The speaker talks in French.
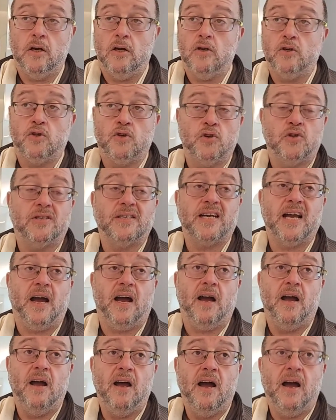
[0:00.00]

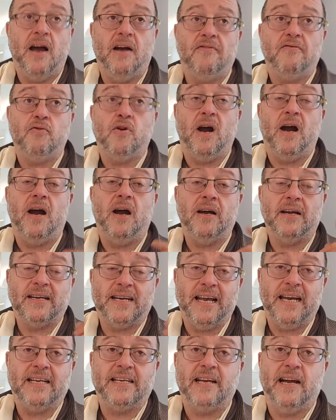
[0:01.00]
jusqu'à avoir
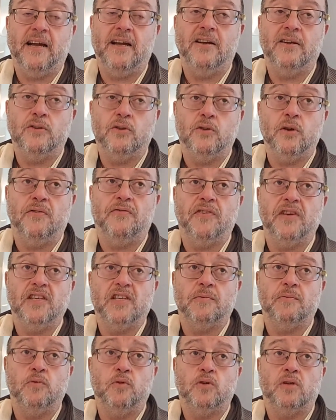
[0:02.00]
quelqu'un de
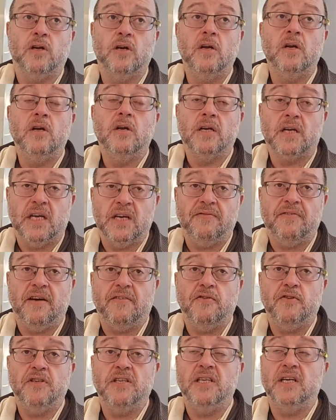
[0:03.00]
Facebook qui va
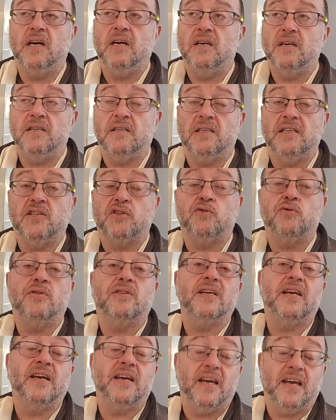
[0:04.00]
venir
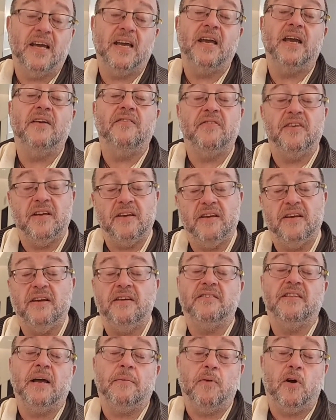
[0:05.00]
discuter et
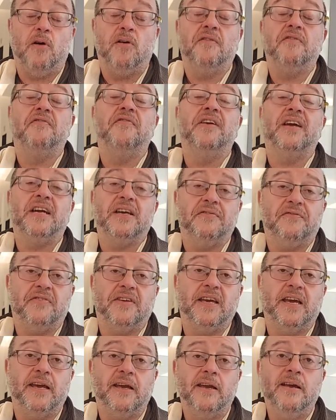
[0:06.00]
évidemment
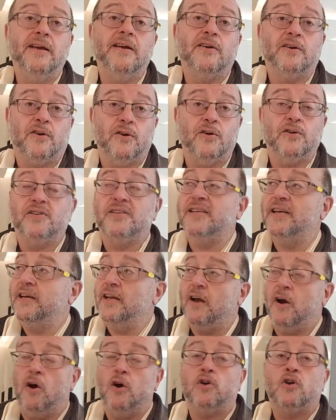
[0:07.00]
vérifier que
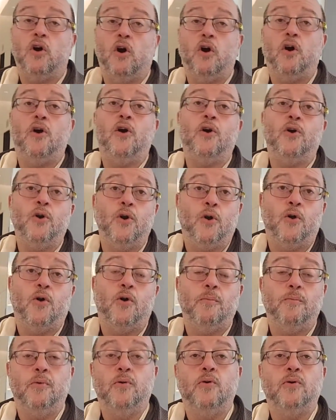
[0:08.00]
c'est encore le
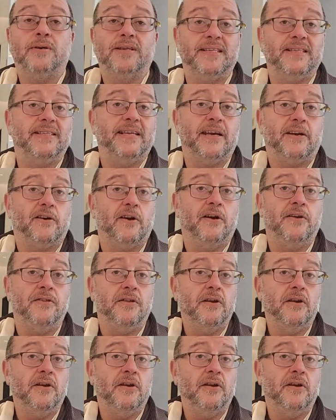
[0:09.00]
robot qui déconne.